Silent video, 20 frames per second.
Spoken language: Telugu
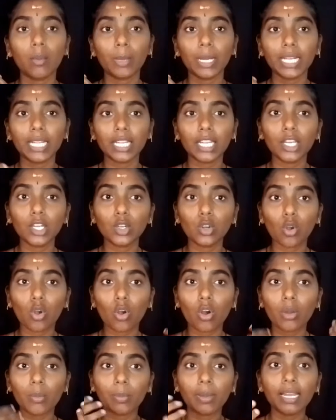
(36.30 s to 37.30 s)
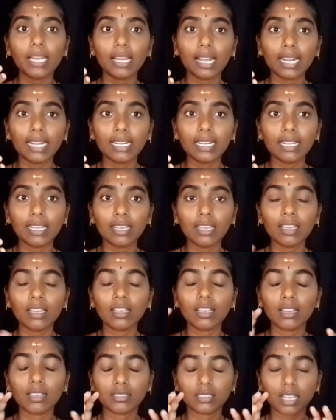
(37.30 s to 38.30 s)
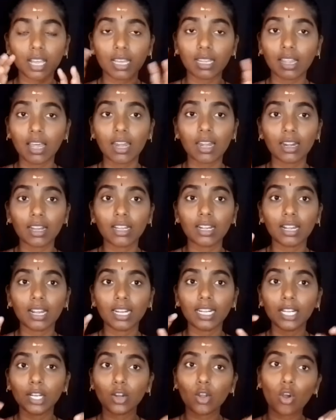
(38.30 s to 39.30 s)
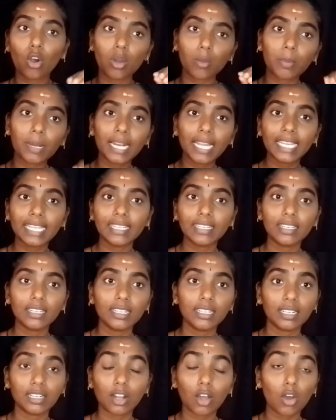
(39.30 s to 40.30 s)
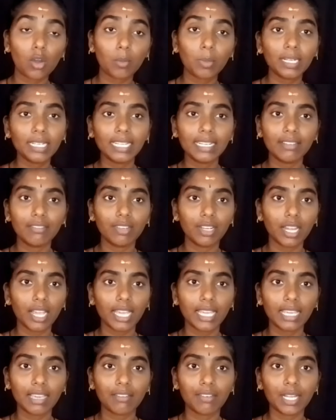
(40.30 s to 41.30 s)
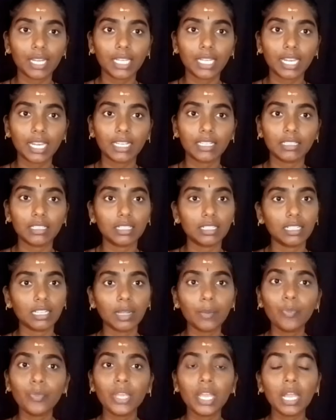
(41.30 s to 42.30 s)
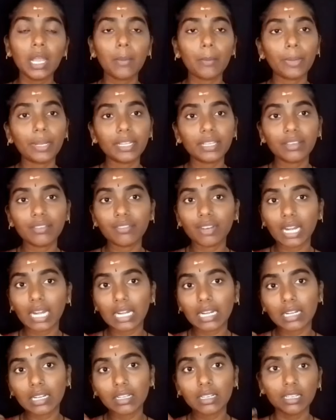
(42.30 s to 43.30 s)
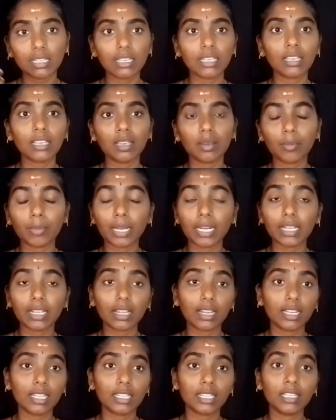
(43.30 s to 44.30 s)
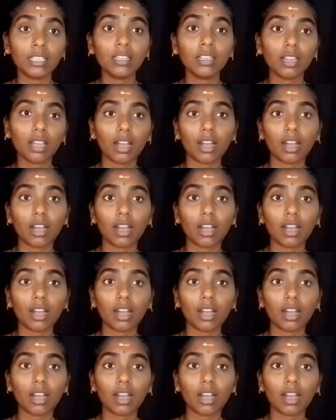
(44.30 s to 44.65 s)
మనకి నార్మల్ అంటే సాధారణంగా అంటే నార్మల్ అయ్యే నార్మల్ డెలివరీ అయ్యే అయ్యే వాళ్ళకి ఏంటంటే మనకి వెంటనే మనకి అనేది